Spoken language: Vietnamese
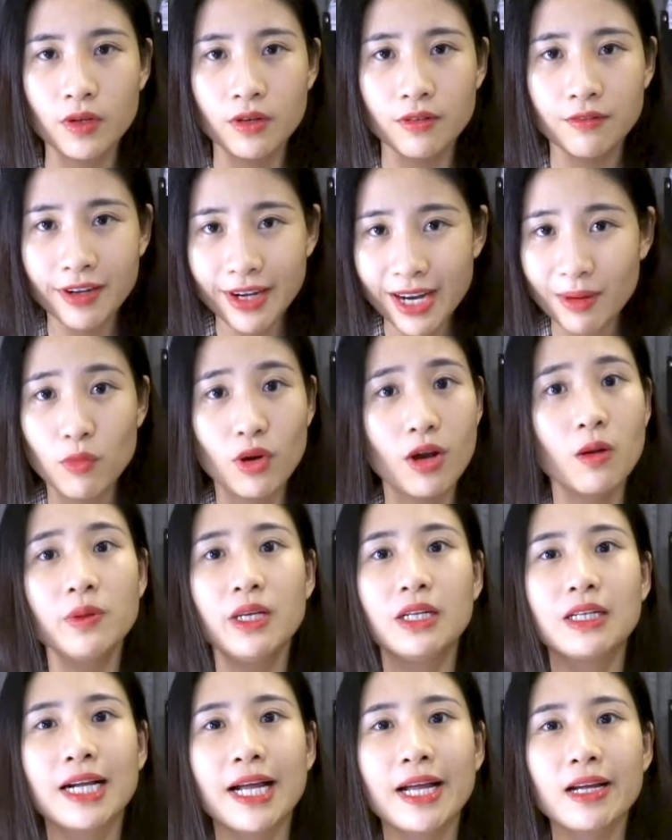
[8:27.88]
phải đặt một góc
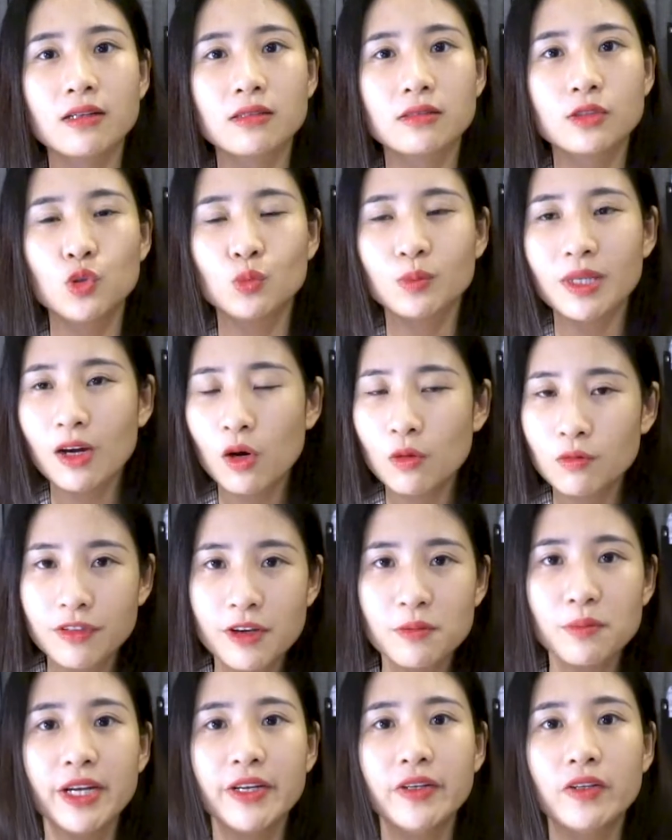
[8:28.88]
nhìn khác chúng ta không phải
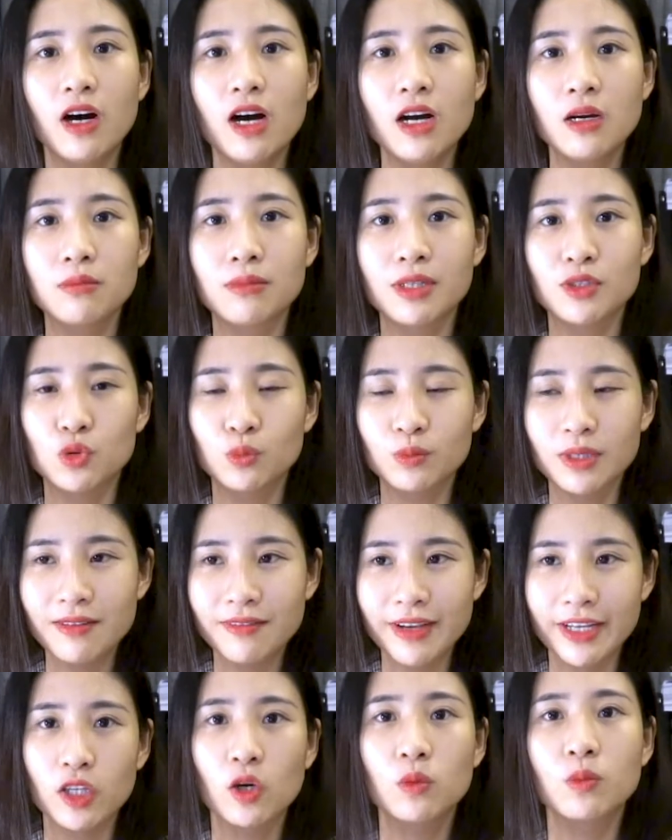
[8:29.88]
bình nữa mà chúng ta
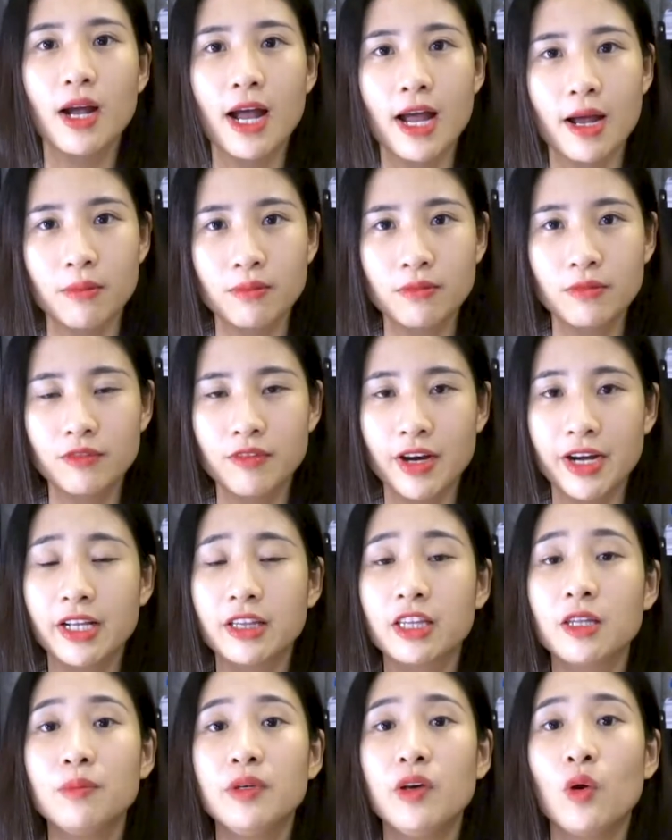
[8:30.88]
phải thông cảm phải đi
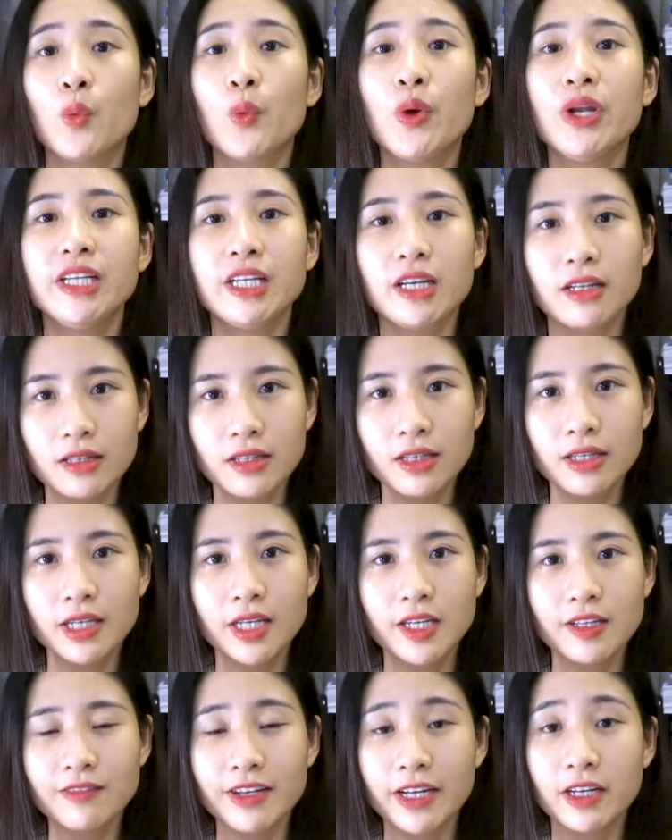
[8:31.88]
tìm hiểu nguyên nhân
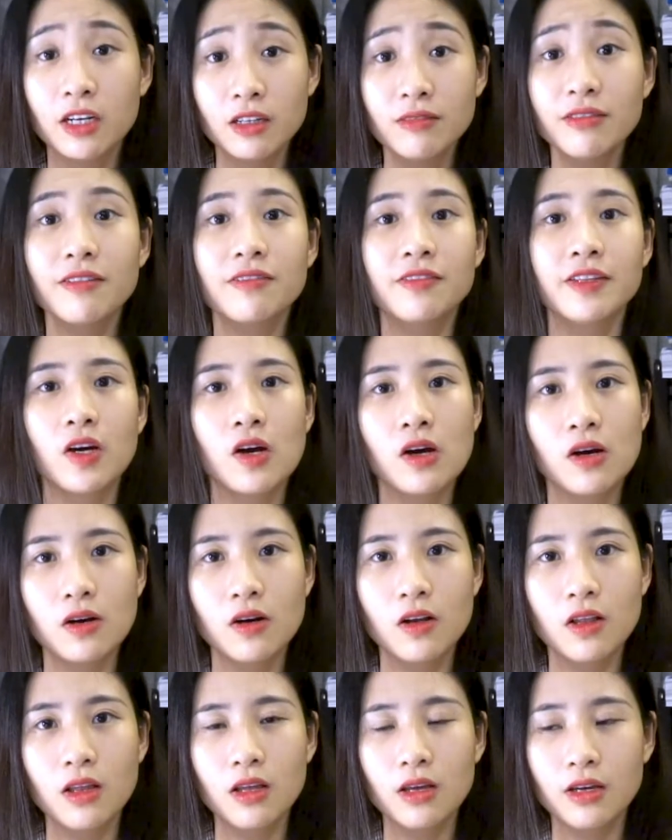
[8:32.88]
phải đứng về phía họ
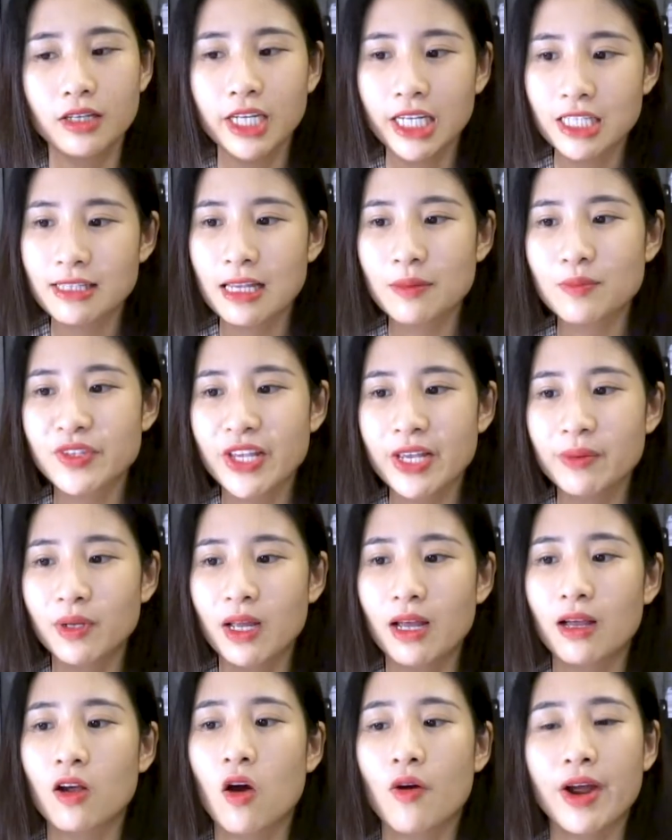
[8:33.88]
để xem xem
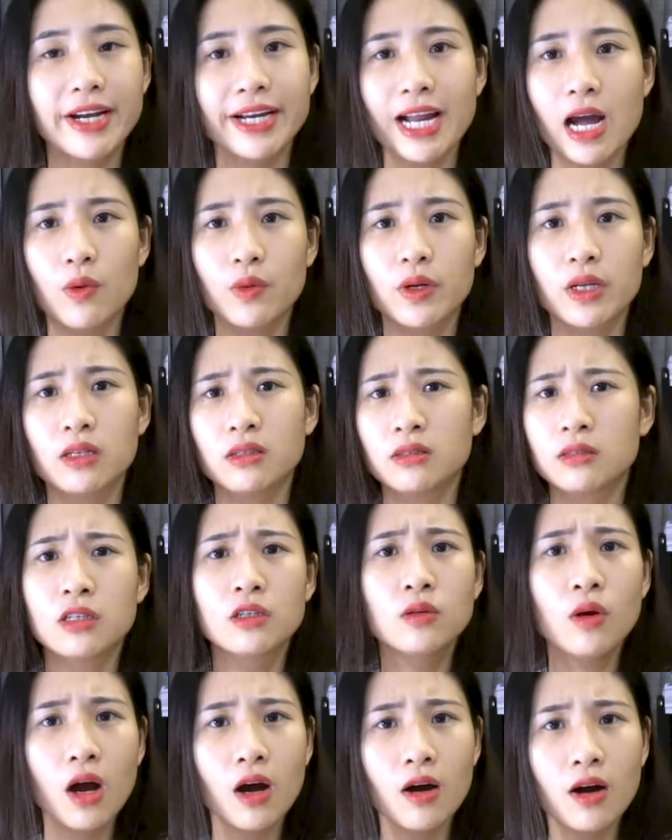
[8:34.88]
là có cách nào để
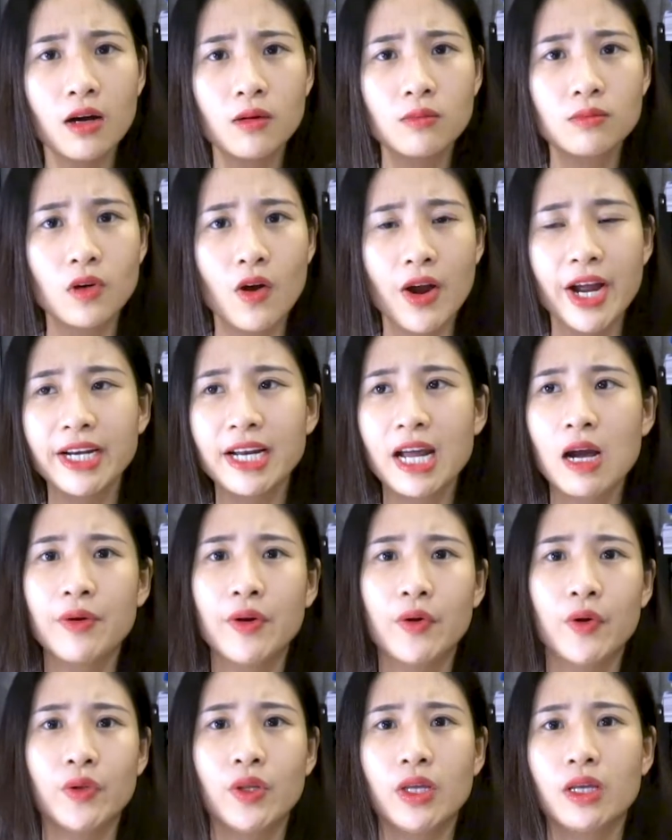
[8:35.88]
cứu họ không có cách nào để
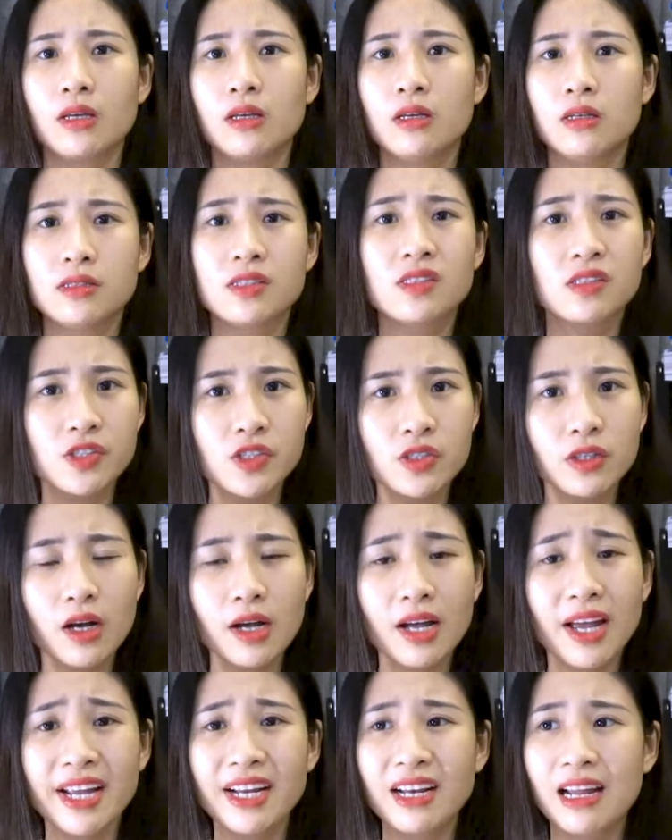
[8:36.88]
có thể sửa
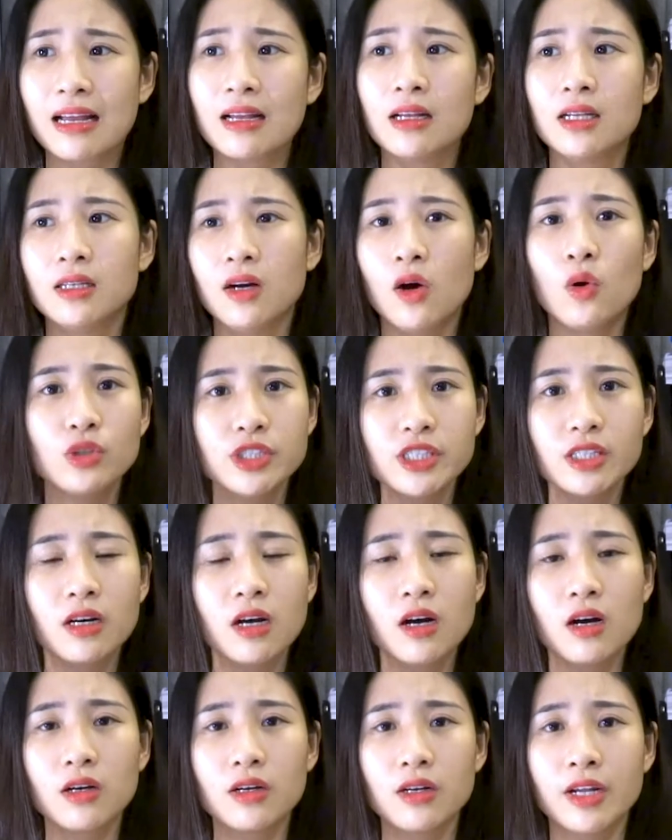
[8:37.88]
chữa hay là hỗ trợ
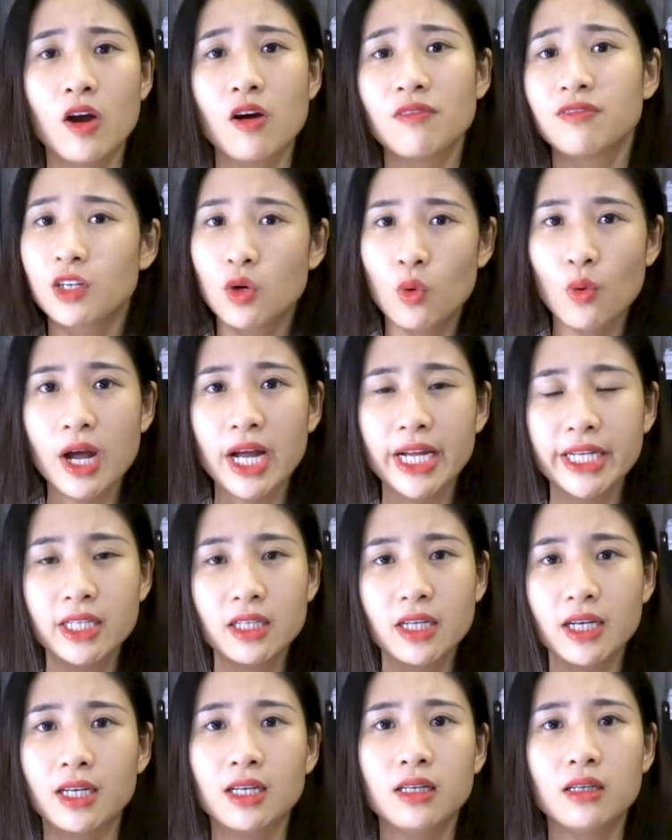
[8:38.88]
họ để họ vượt qua những
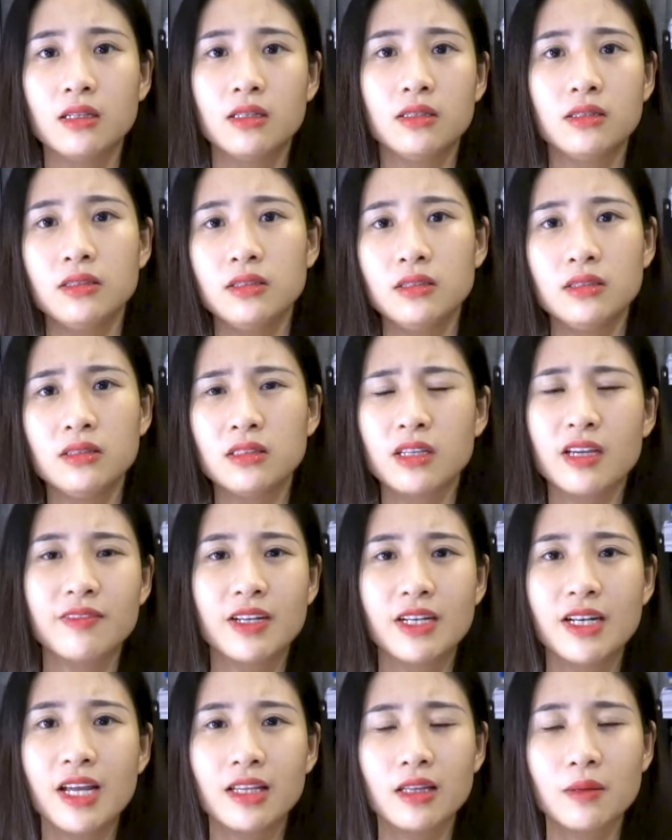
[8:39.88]
cái những cái
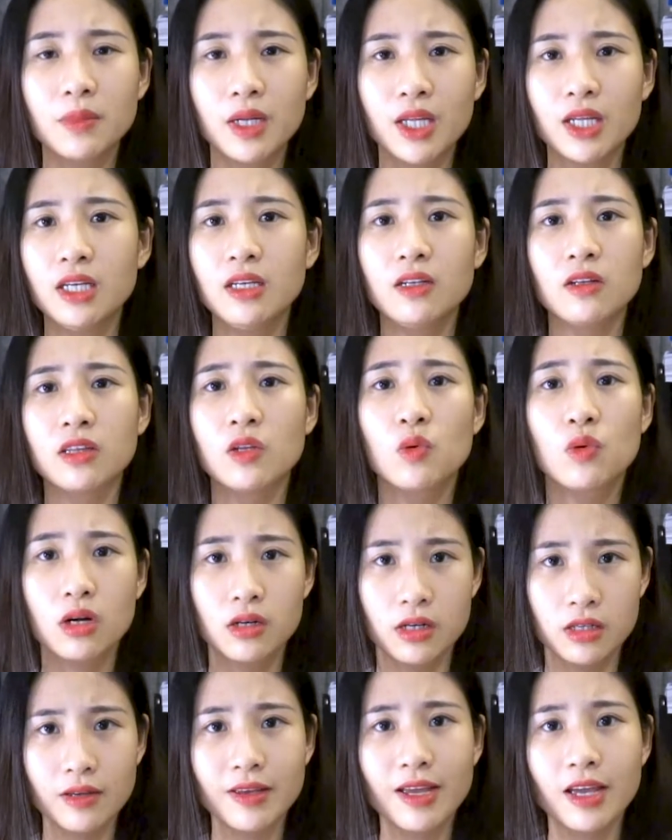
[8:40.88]
vấn đề tâm lý nó tiêu
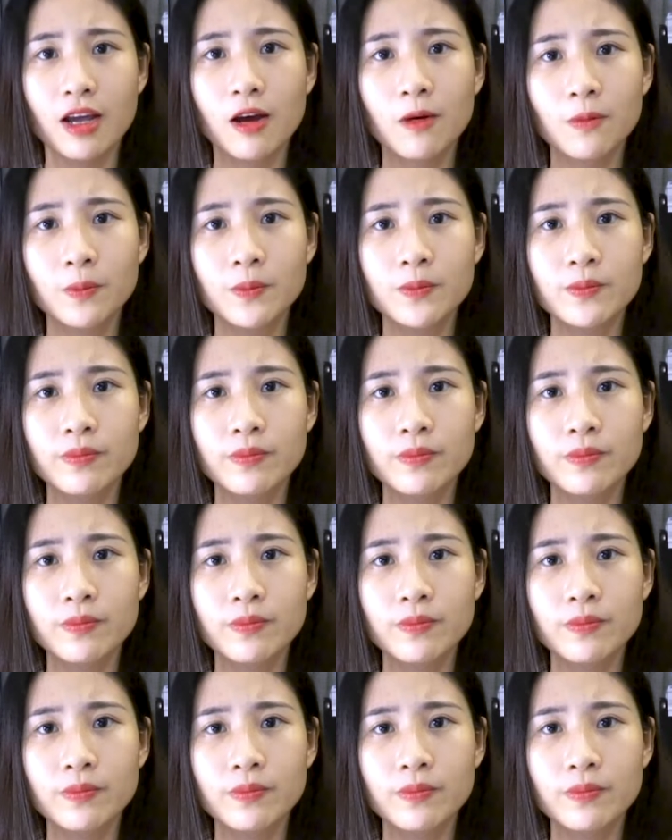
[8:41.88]
cực như vậy không